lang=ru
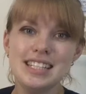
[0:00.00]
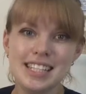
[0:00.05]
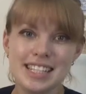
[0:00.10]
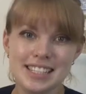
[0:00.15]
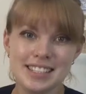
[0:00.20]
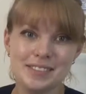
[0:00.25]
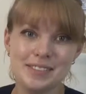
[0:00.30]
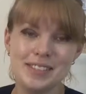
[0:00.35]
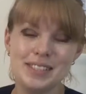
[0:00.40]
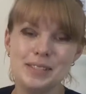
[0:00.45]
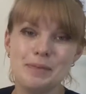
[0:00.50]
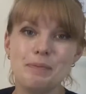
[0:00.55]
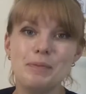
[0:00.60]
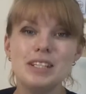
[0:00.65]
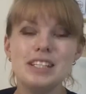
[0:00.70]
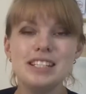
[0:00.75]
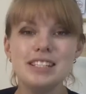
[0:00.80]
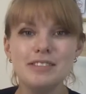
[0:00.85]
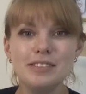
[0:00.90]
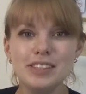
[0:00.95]
Здравствуйте!
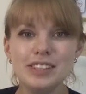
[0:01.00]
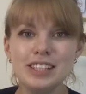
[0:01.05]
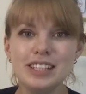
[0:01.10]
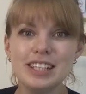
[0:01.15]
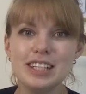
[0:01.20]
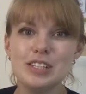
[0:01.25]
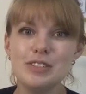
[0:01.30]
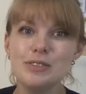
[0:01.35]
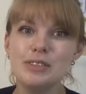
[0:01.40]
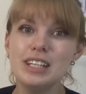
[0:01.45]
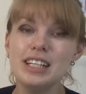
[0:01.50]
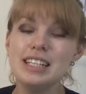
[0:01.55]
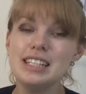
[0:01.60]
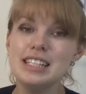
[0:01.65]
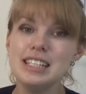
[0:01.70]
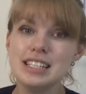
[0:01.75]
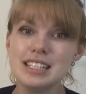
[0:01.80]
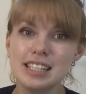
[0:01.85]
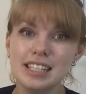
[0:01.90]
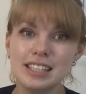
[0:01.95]
Сегодня хочу дать
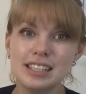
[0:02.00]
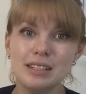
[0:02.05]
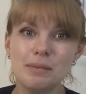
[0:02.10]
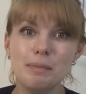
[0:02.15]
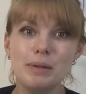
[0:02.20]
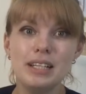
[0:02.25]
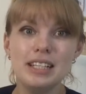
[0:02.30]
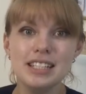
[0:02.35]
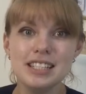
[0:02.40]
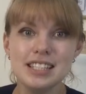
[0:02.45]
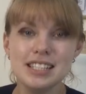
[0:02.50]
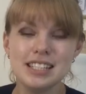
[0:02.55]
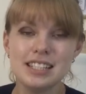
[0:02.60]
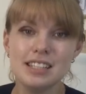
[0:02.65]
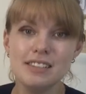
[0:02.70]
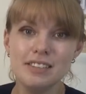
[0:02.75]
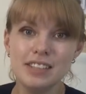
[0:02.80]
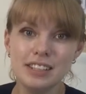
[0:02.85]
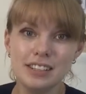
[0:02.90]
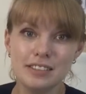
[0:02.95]
несколько полезных
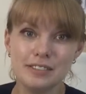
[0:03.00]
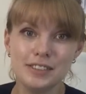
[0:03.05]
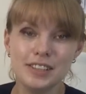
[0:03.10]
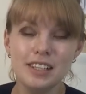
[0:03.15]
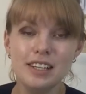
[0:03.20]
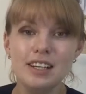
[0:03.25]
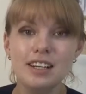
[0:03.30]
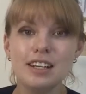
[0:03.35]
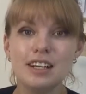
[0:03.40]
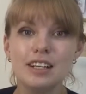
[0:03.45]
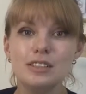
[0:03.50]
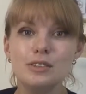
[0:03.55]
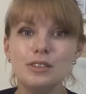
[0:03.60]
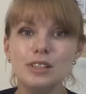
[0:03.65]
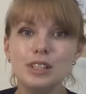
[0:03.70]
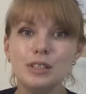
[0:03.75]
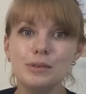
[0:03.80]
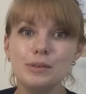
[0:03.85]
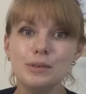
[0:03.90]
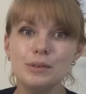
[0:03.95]
советов,
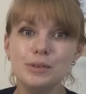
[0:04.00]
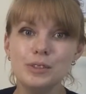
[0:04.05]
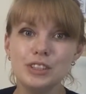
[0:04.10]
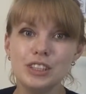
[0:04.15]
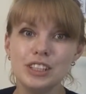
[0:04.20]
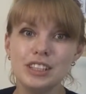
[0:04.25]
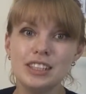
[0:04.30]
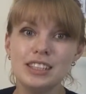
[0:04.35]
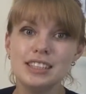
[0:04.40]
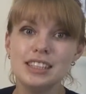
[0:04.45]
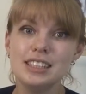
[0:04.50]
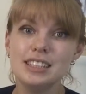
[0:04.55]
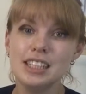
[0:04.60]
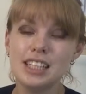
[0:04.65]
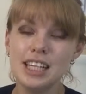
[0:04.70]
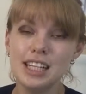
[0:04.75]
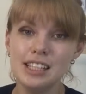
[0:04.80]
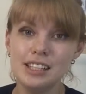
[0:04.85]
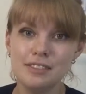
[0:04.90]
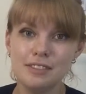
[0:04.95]
которые улучшат
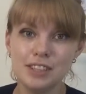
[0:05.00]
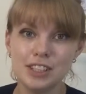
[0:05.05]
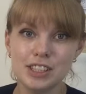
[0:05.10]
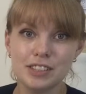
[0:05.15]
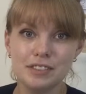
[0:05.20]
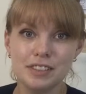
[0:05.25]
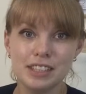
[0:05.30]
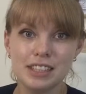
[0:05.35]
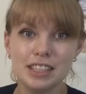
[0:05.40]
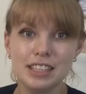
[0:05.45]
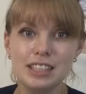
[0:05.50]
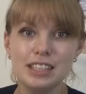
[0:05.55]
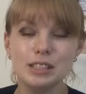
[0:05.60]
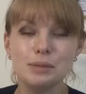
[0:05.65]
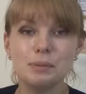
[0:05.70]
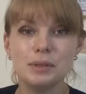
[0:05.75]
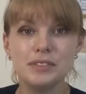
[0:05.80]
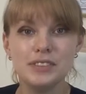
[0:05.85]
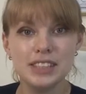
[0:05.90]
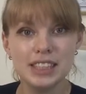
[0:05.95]
состояние вашего
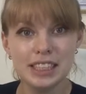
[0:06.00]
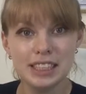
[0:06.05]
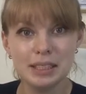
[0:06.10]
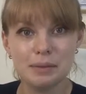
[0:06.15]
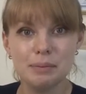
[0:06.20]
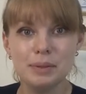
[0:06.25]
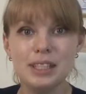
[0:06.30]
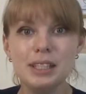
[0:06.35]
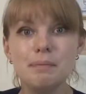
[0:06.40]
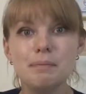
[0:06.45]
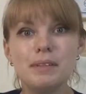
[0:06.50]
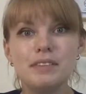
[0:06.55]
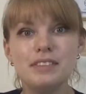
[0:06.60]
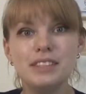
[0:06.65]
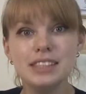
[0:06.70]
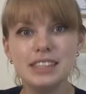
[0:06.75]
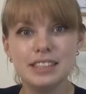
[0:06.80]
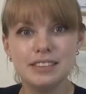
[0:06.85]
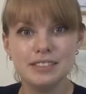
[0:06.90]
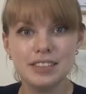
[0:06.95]
организма в целом и
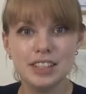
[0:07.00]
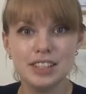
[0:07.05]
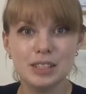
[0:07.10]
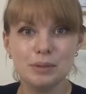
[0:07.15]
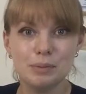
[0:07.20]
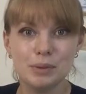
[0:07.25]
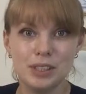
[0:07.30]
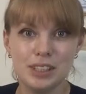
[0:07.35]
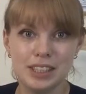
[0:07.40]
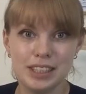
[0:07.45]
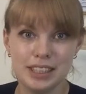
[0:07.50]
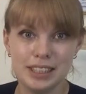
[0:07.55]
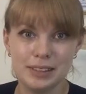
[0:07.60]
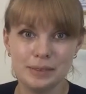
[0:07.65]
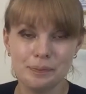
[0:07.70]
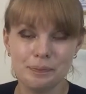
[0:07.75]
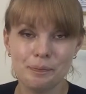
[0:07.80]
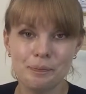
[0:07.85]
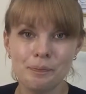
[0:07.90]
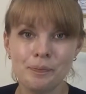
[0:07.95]
повысят ваш иммунитет.
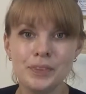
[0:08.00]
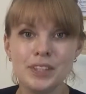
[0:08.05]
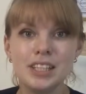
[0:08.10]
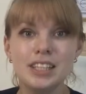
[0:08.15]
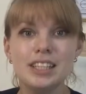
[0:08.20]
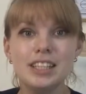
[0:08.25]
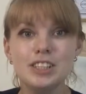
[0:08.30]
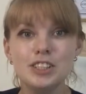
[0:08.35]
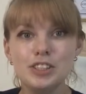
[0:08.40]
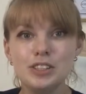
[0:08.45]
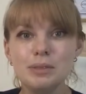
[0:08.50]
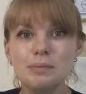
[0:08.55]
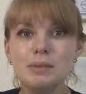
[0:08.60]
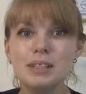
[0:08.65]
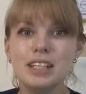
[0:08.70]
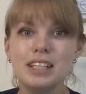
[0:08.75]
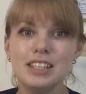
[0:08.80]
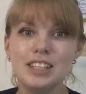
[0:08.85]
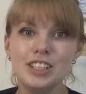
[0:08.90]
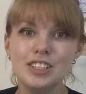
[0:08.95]
Начнем мы,
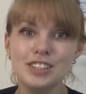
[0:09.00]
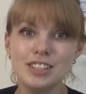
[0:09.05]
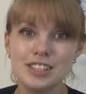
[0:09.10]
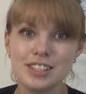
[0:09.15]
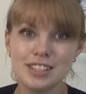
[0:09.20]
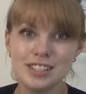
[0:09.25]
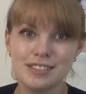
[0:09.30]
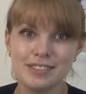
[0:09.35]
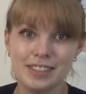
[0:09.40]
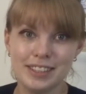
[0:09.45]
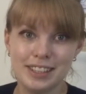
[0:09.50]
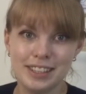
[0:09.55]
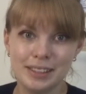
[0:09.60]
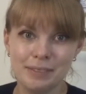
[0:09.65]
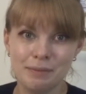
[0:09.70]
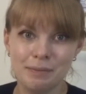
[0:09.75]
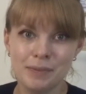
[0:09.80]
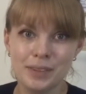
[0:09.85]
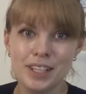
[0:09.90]
конечно же, с воды.